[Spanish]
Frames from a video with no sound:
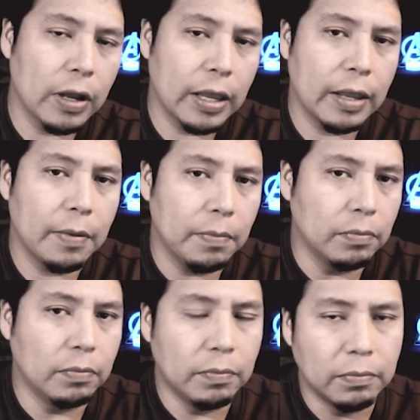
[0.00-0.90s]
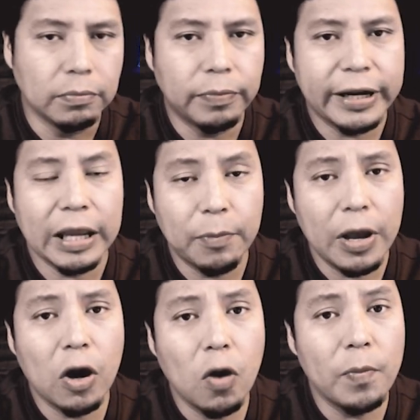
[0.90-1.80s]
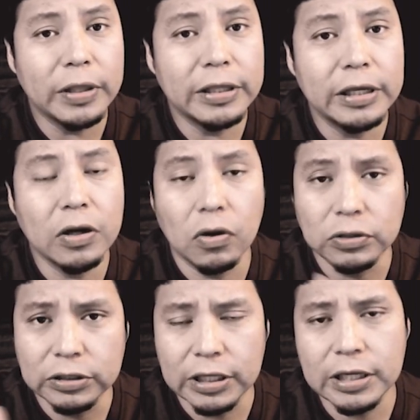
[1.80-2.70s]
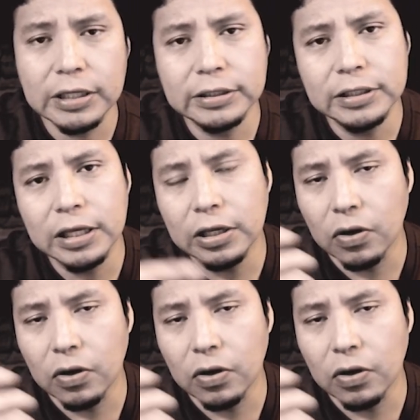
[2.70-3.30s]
eh, mm, para que pueda competir con Disney,